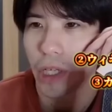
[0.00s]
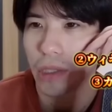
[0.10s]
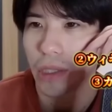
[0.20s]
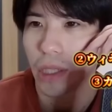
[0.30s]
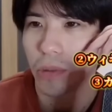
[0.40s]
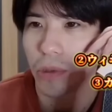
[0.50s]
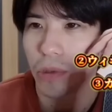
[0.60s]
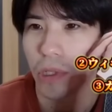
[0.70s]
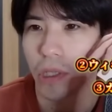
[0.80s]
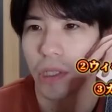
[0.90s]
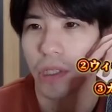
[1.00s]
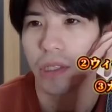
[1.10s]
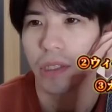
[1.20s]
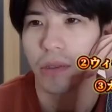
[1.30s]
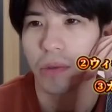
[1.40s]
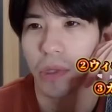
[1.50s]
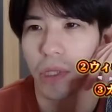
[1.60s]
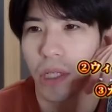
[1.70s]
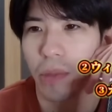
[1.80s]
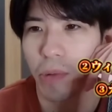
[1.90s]
ウォリアーズだいぶ良くなった気がする。お
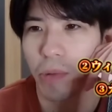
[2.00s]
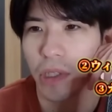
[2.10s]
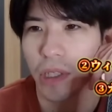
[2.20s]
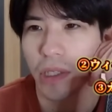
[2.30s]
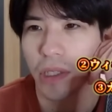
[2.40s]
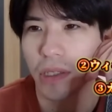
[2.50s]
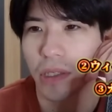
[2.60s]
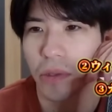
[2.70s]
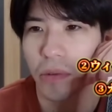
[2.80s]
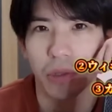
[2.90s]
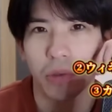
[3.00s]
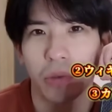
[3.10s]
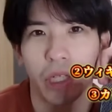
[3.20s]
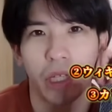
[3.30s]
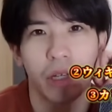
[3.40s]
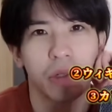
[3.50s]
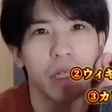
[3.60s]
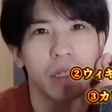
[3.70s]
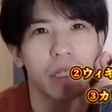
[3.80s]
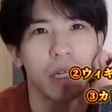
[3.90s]
互い守れてなかったけど。そうね、殴
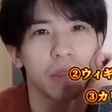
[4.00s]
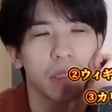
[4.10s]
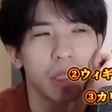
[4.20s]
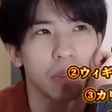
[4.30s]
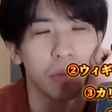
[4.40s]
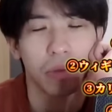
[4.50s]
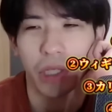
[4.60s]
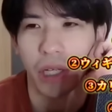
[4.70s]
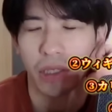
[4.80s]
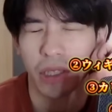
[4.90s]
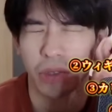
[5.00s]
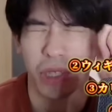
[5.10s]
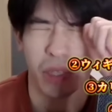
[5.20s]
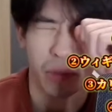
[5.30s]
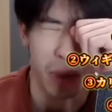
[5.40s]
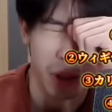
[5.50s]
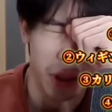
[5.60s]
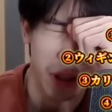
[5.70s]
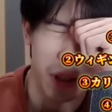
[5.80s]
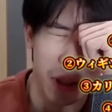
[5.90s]
り合った134対133とだっ
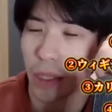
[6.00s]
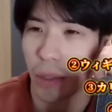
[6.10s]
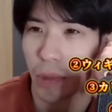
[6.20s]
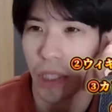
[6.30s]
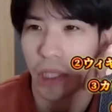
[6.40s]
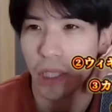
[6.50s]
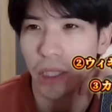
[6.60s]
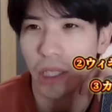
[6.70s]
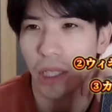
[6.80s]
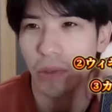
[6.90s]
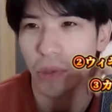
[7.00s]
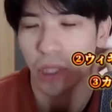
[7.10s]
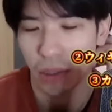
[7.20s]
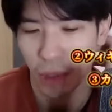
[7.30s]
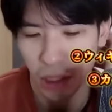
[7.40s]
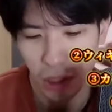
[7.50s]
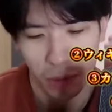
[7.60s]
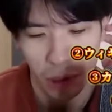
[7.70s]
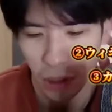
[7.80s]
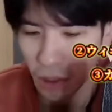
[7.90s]
たっけ。1点差でウォリアーズ負け
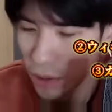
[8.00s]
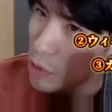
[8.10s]
ちゃいました